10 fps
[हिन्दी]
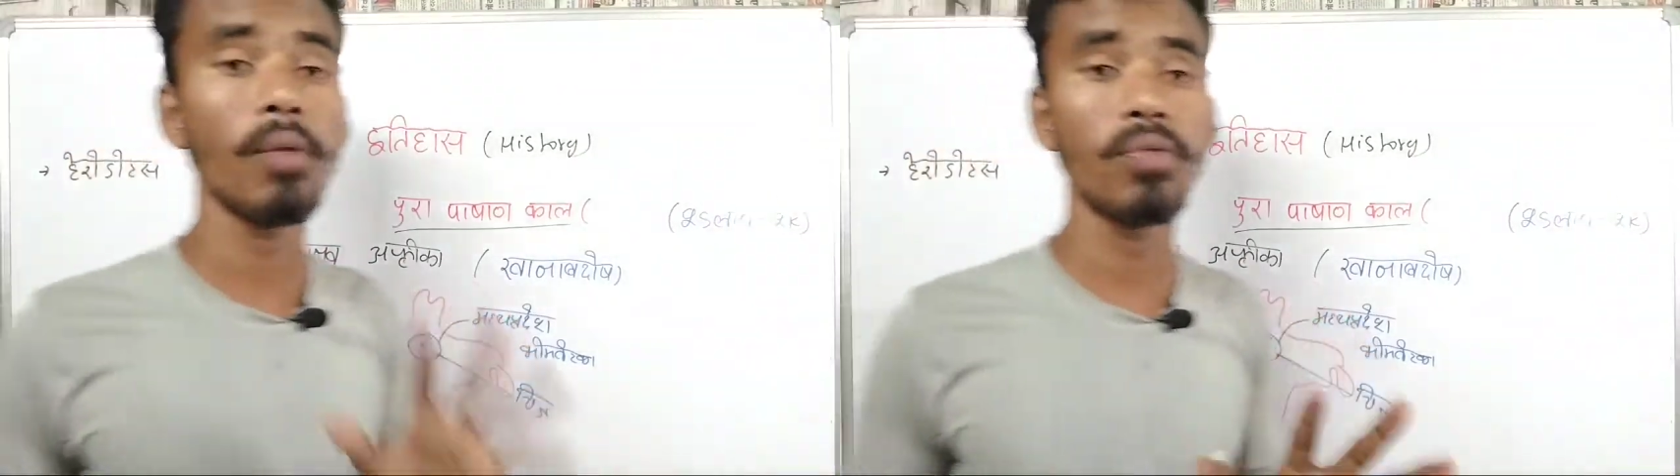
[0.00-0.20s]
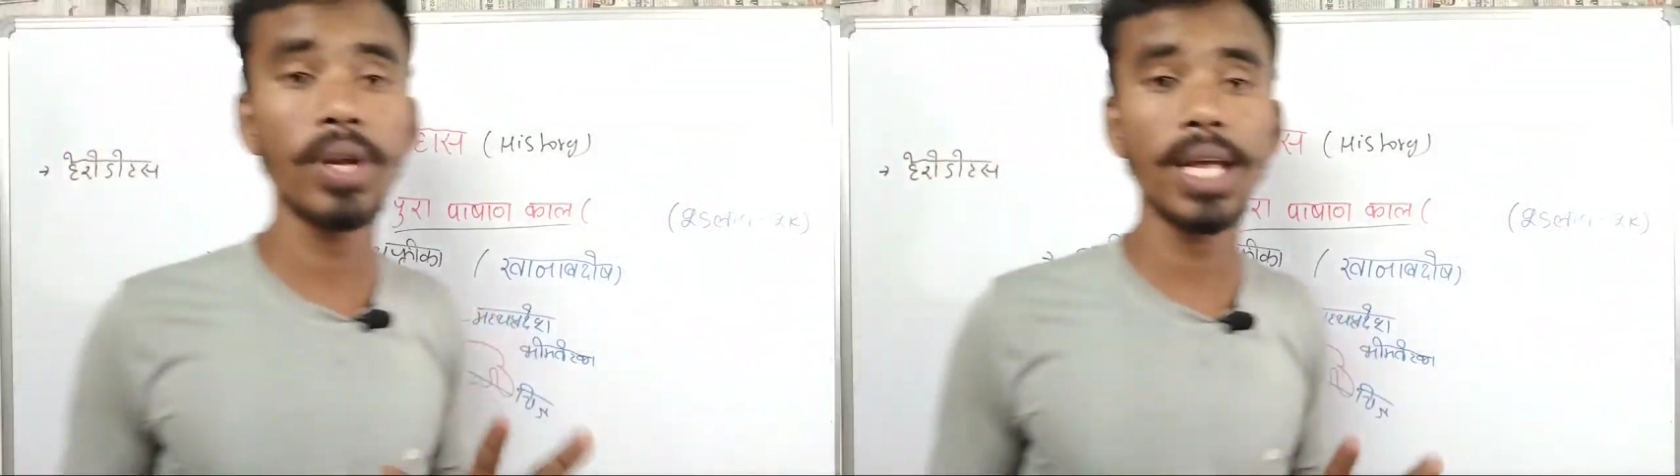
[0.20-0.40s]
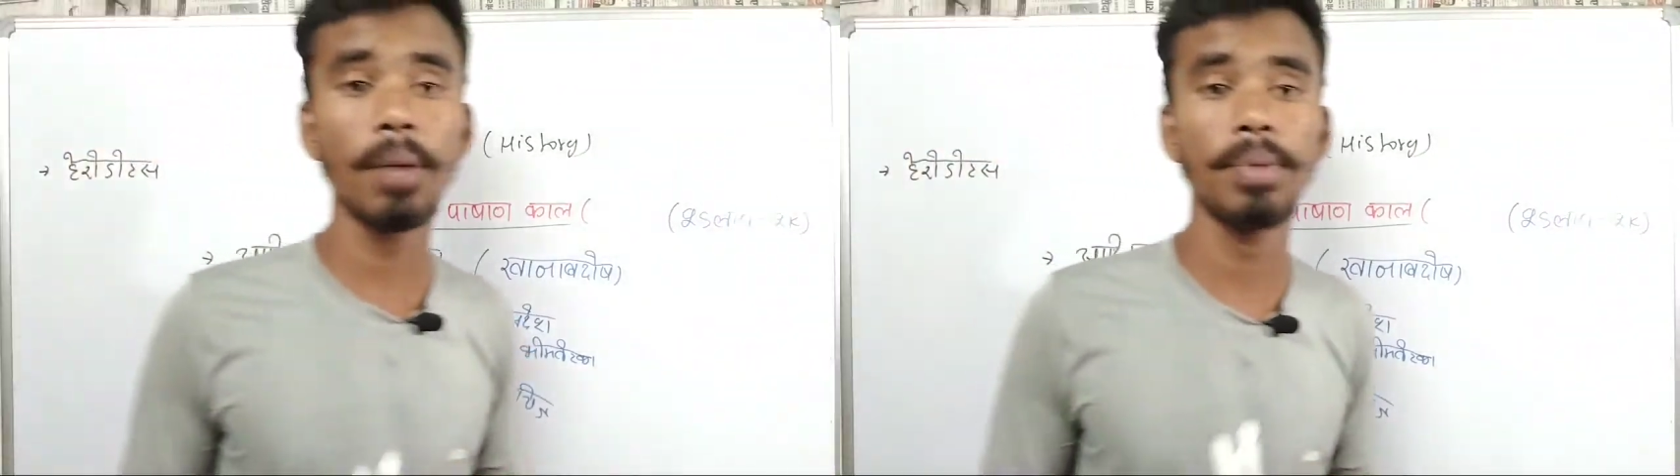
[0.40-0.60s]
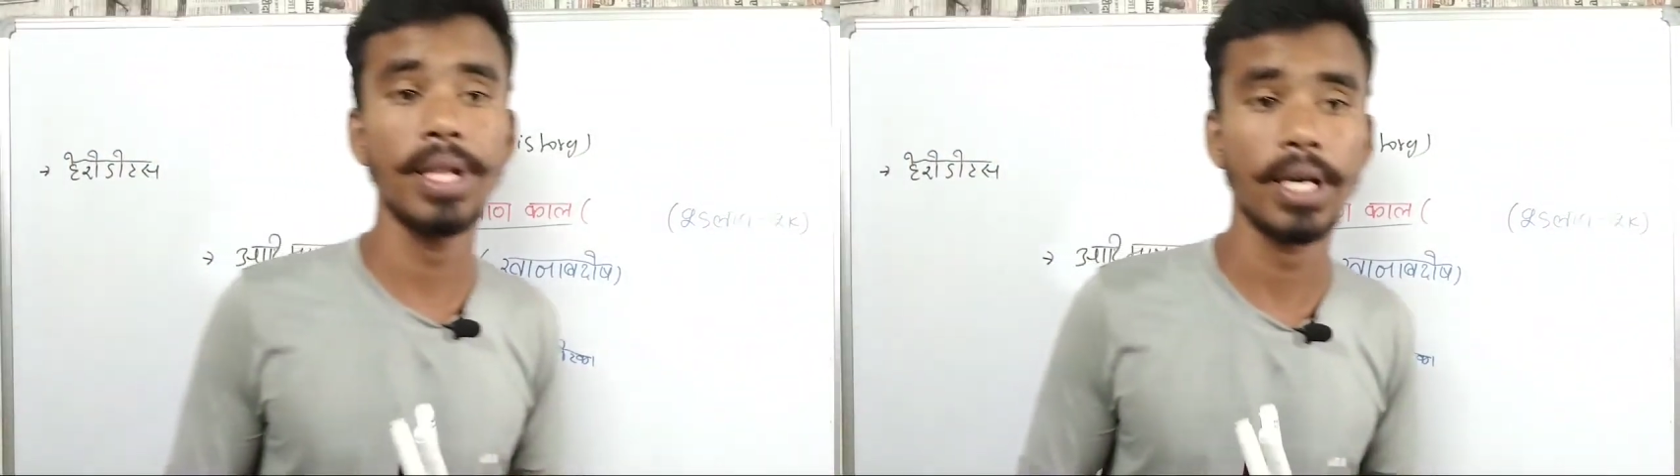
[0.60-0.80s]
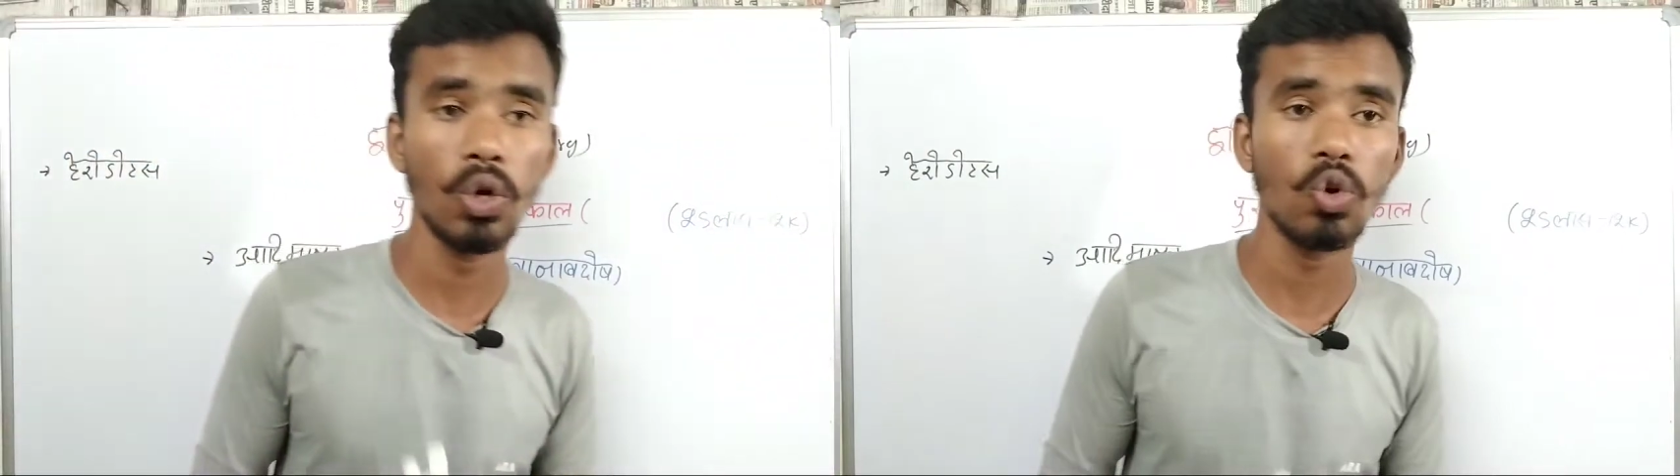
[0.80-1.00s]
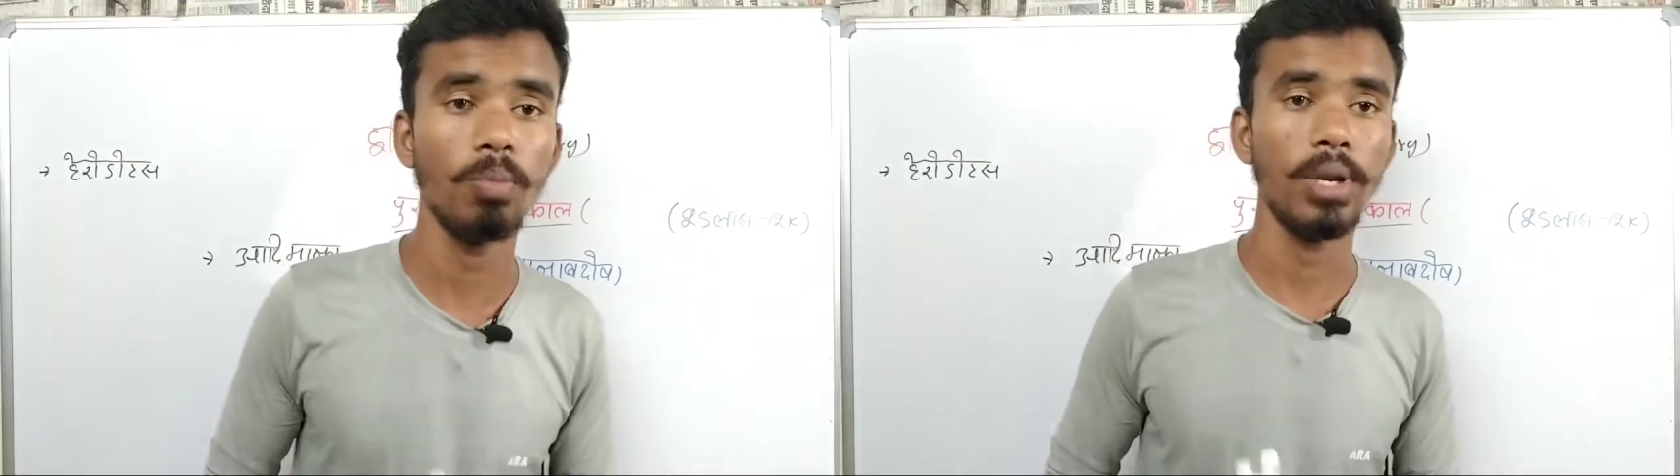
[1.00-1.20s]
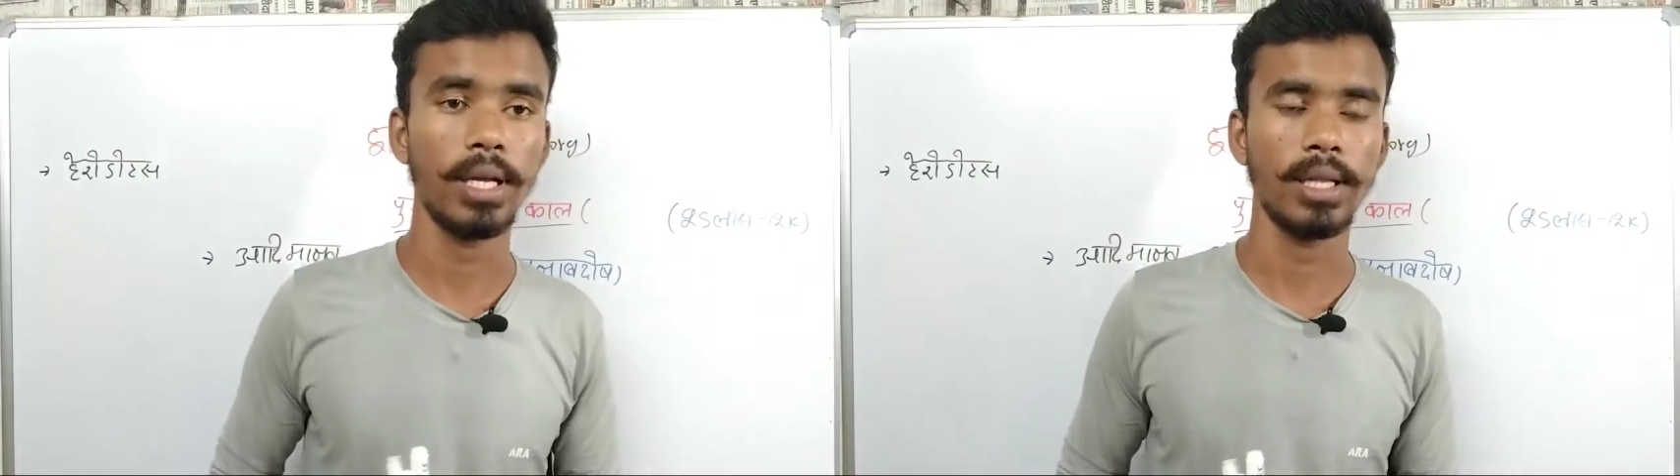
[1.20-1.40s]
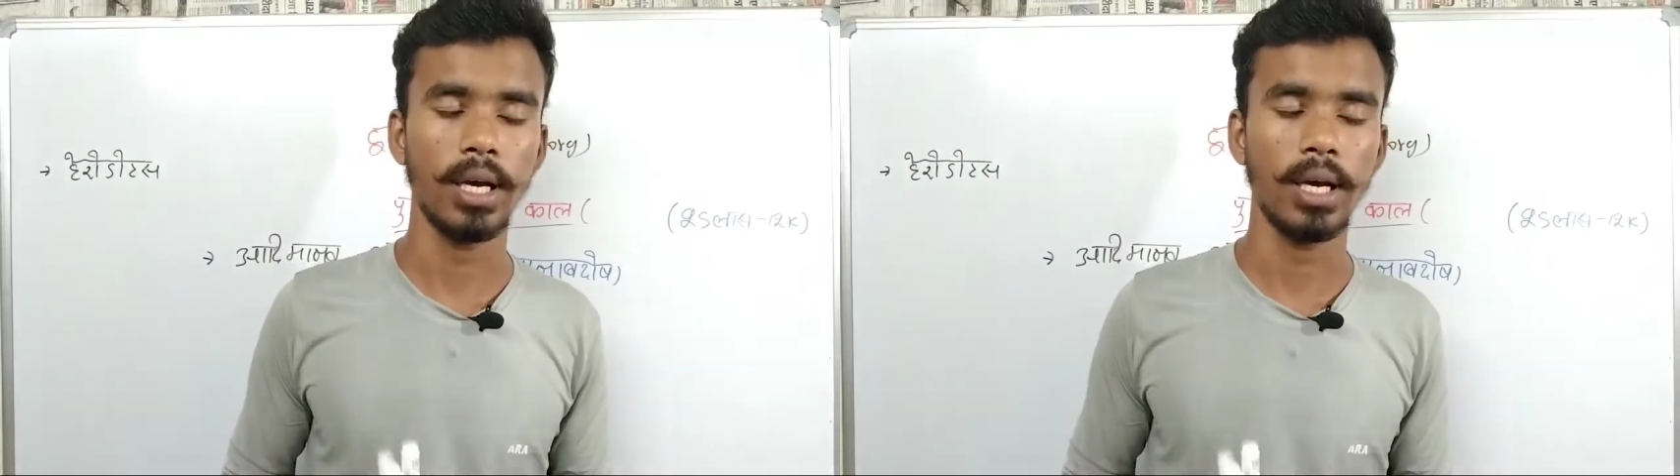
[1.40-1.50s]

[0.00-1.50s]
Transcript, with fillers: अफ्रीका में देखने को मिला